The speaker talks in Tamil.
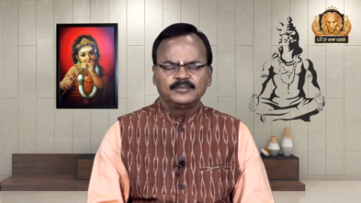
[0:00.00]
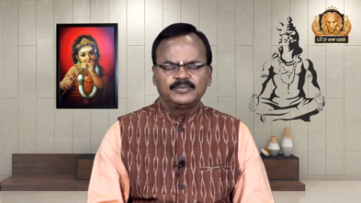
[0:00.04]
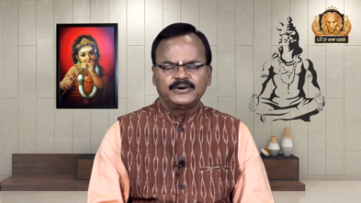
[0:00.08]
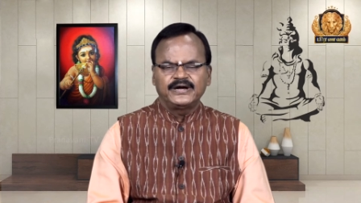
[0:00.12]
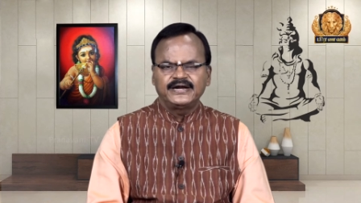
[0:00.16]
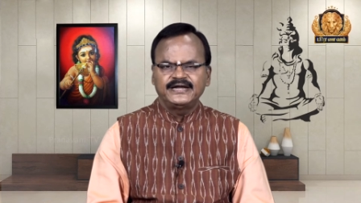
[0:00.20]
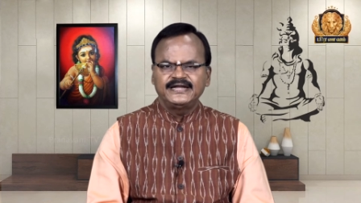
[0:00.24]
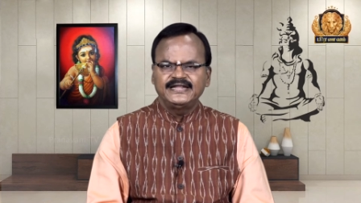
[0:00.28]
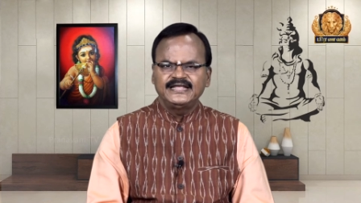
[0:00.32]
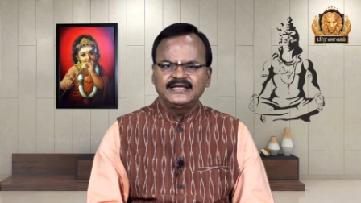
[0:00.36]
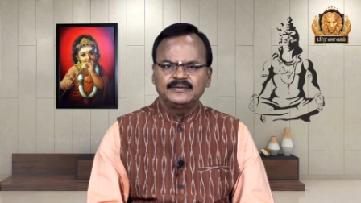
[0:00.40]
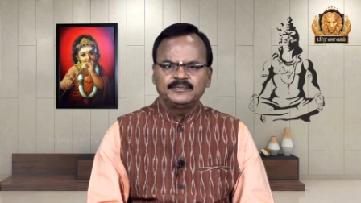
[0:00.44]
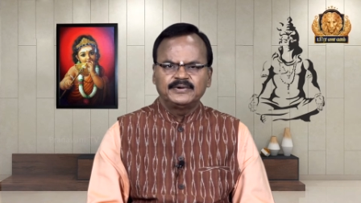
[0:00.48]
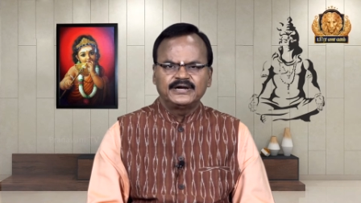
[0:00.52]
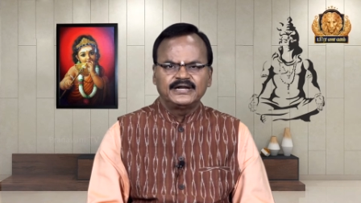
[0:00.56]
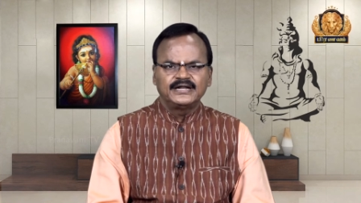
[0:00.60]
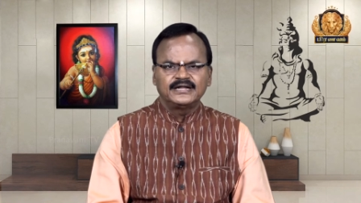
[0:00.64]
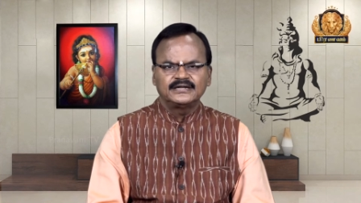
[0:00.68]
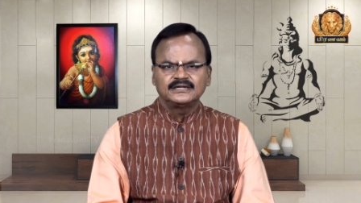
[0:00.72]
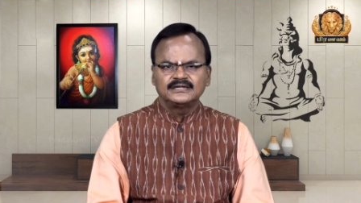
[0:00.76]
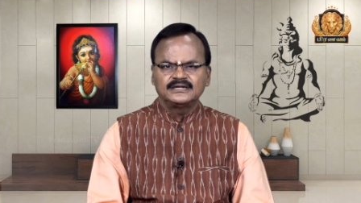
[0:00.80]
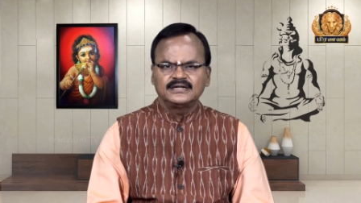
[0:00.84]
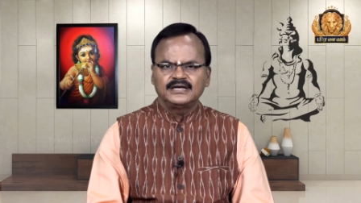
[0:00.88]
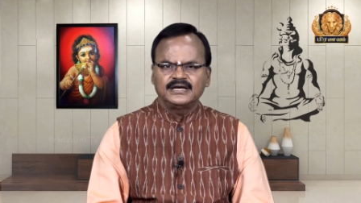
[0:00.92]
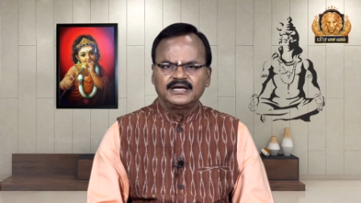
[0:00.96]
பாண்டிய
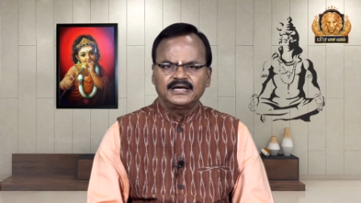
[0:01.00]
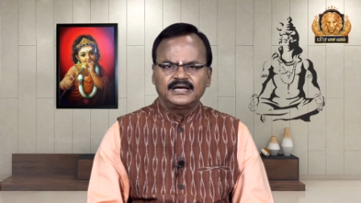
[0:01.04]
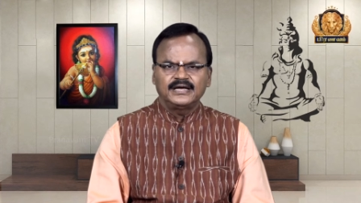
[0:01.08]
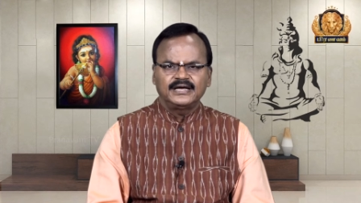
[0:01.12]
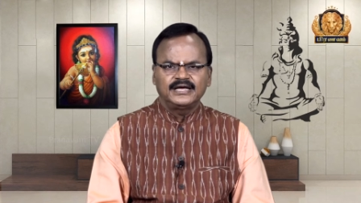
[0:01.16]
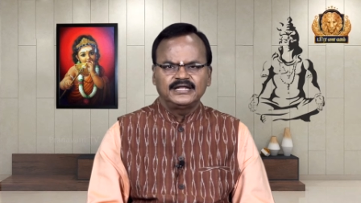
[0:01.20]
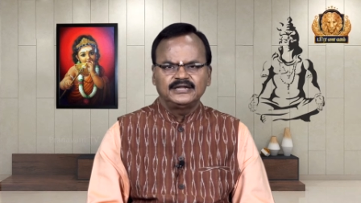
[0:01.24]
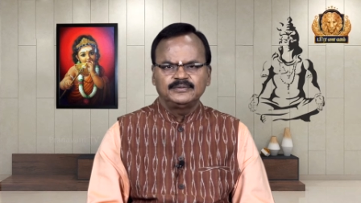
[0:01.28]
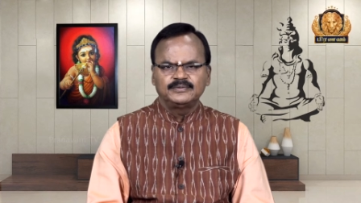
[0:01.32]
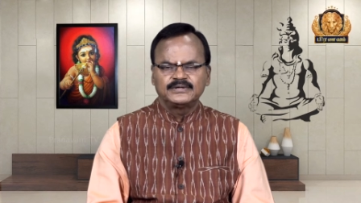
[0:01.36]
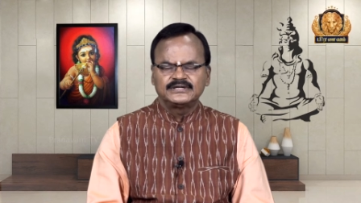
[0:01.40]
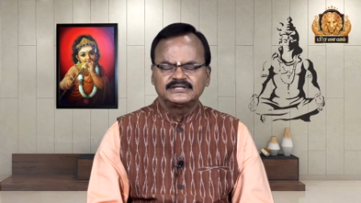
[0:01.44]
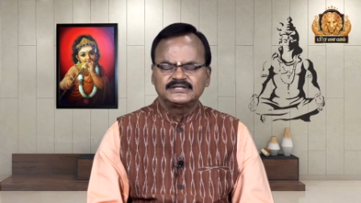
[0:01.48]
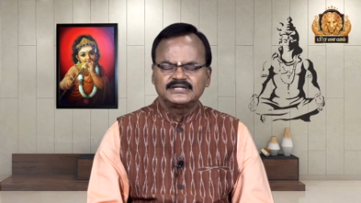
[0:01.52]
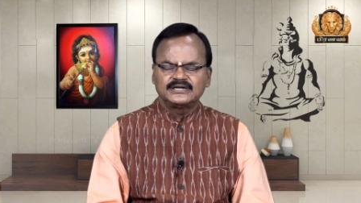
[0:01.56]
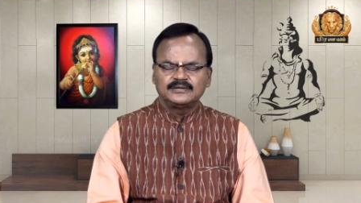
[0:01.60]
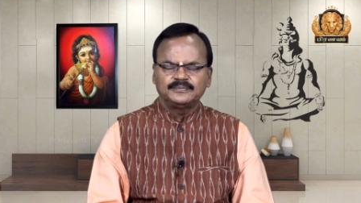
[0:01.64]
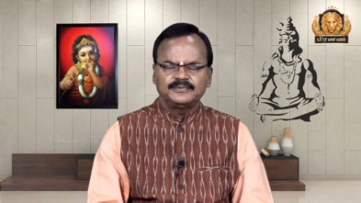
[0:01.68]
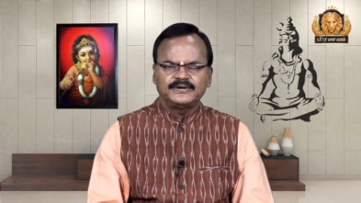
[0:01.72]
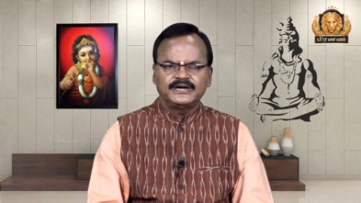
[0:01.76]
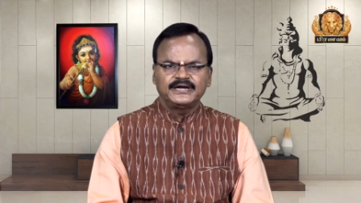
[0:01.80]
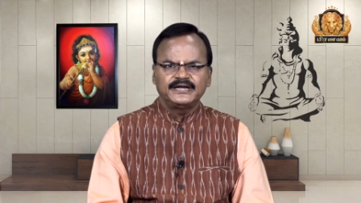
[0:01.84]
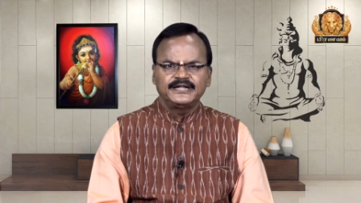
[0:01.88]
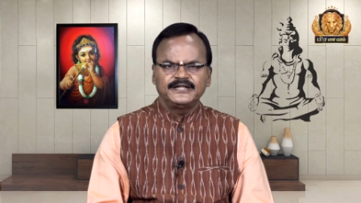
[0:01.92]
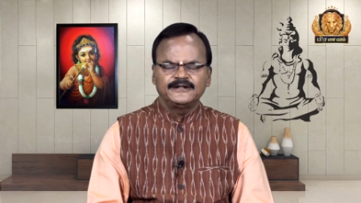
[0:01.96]
மன்னன் அரிமர்த்தன
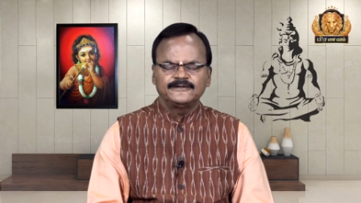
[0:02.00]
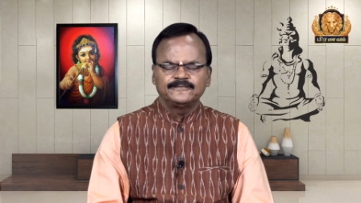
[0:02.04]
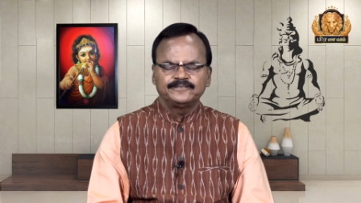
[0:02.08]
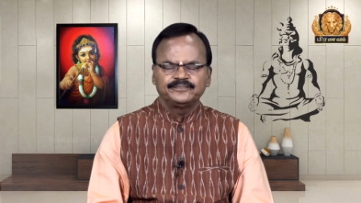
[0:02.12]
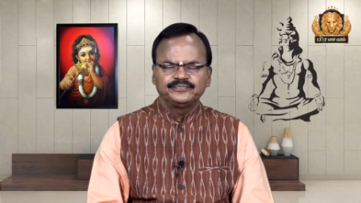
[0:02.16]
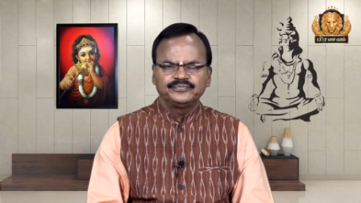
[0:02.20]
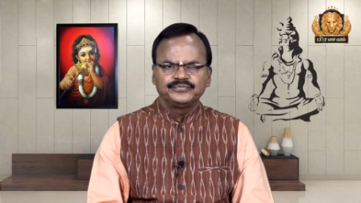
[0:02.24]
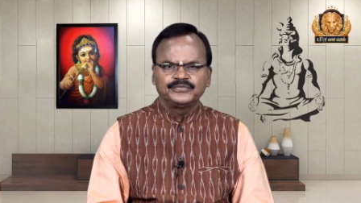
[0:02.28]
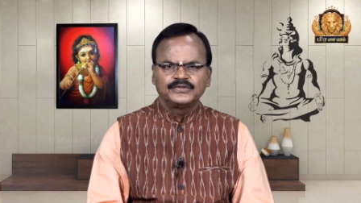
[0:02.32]
பாண்டியன்